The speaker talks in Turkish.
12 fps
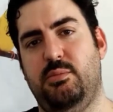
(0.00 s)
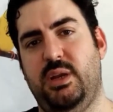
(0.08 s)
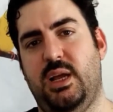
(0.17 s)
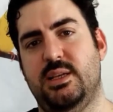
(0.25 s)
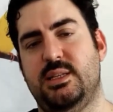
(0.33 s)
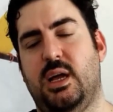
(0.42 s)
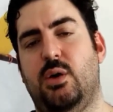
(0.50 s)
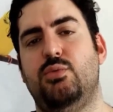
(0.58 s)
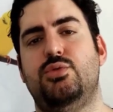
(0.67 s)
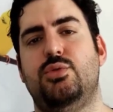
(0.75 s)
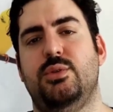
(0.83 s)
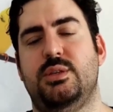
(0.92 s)
Biraz daha
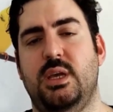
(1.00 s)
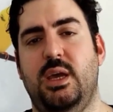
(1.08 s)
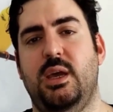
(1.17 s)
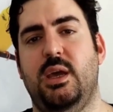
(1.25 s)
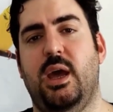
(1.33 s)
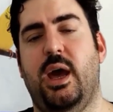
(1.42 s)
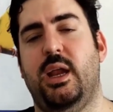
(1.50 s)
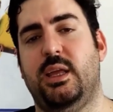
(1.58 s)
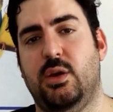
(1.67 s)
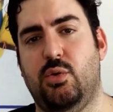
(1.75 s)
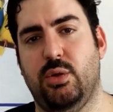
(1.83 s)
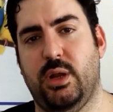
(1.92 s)
uzun ise
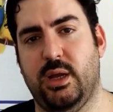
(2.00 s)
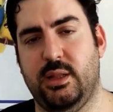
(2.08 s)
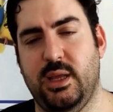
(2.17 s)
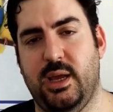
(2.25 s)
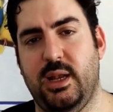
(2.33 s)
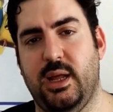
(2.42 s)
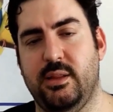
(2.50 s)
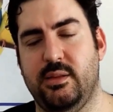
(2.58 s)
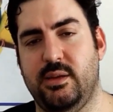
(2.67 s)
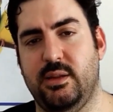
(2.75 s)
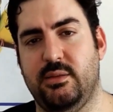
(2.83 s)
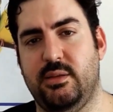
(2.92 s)
erkek olarak
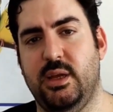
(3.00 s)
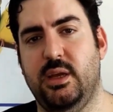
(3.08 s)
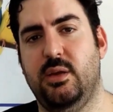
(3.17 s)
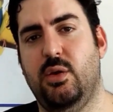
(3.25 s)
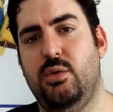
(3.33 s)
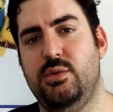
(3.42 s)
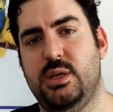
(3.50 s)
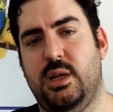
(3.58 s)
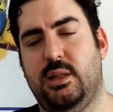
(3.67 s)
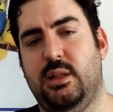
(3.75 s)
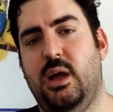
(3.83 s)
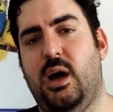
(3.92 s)
değerlendirilir.
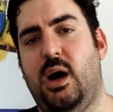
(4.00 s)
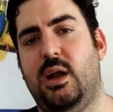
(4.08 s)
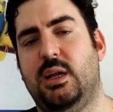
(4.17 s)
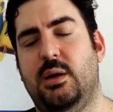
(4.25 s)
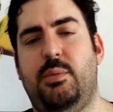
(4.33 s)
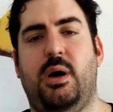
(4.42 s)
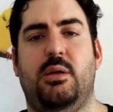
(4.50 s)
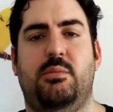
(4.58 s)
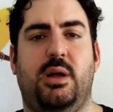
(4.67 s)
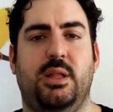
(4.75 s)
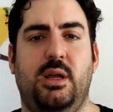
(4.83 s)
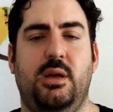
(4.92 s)
Özellikle arka
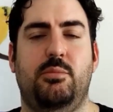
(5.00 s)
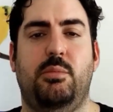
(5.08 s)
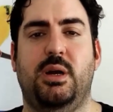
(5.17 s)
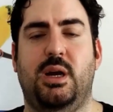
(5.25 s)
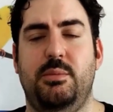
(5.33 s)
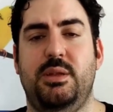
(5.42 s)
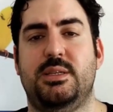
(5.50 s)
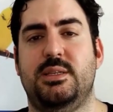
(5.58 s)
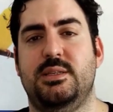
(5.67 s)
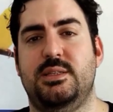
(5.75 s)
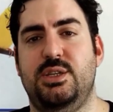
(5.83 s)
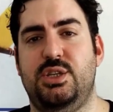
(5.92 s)
parmağına
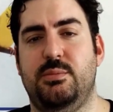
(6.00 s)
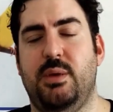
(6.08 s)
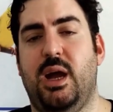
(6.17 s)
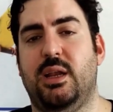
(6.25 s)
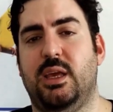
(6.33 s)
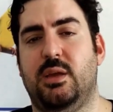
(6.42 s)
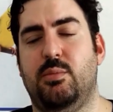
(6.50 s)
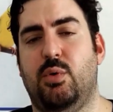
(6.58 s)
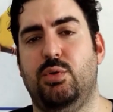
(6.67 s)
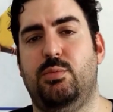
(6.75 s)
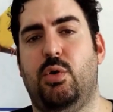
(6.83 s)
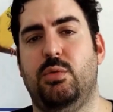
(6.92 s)
bakabilirsiniz dişi mi erkek mi
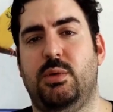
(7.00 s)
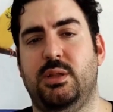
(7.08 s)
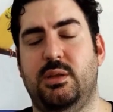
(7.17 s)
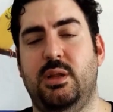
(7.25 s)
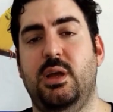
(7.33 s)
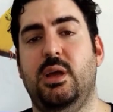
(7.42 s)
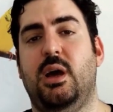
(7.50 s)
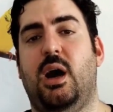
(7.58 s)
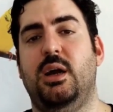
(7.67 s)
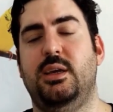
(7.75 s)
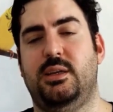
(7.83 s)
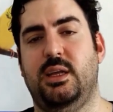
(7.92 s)
olup olmadığını
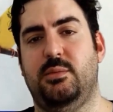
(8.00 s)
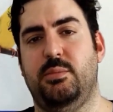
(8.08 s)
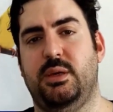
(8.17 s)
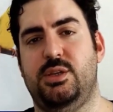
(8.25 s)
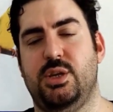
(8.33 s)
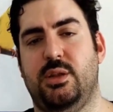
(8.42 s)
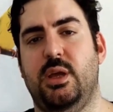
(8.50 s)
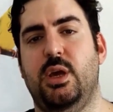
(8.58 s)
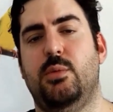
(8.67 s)
ayırt etmek için.